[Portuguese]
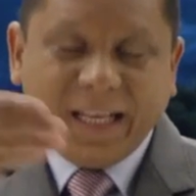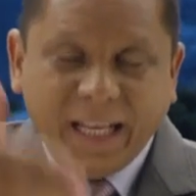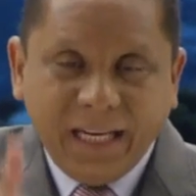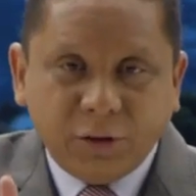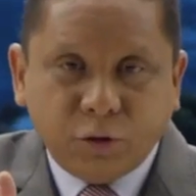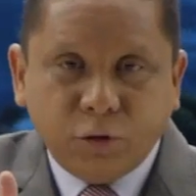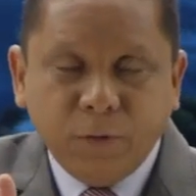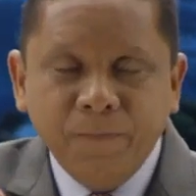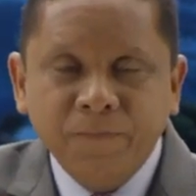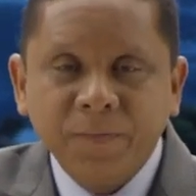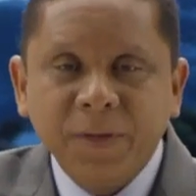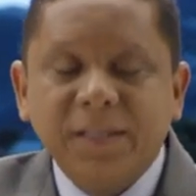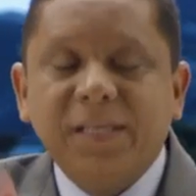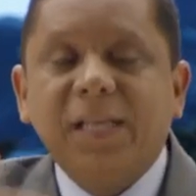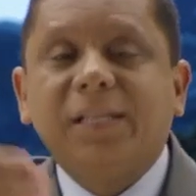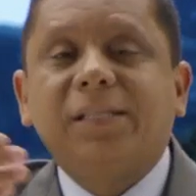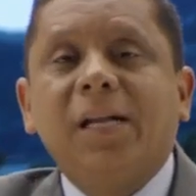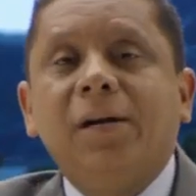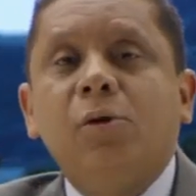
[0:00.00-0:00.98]
Cristo
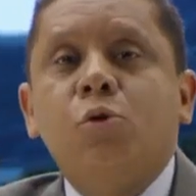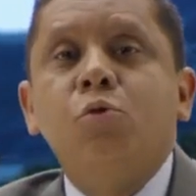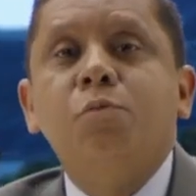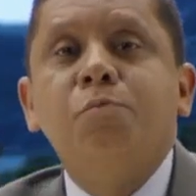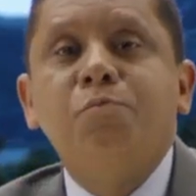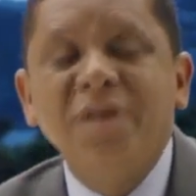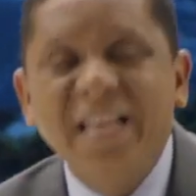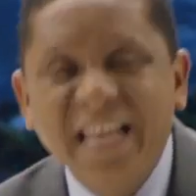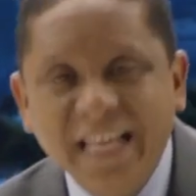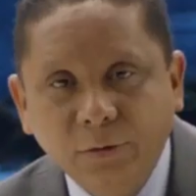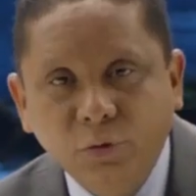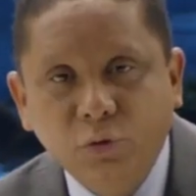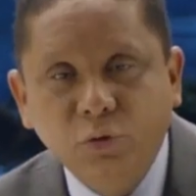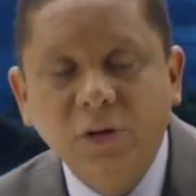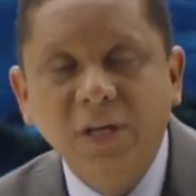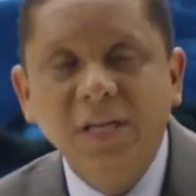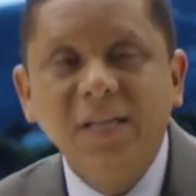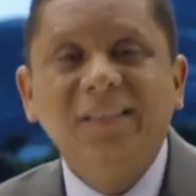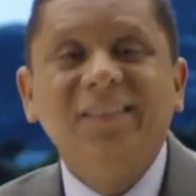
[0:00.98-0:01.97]
se estão
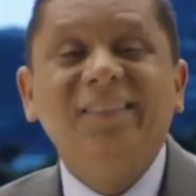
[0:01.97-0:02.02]
cumpliendo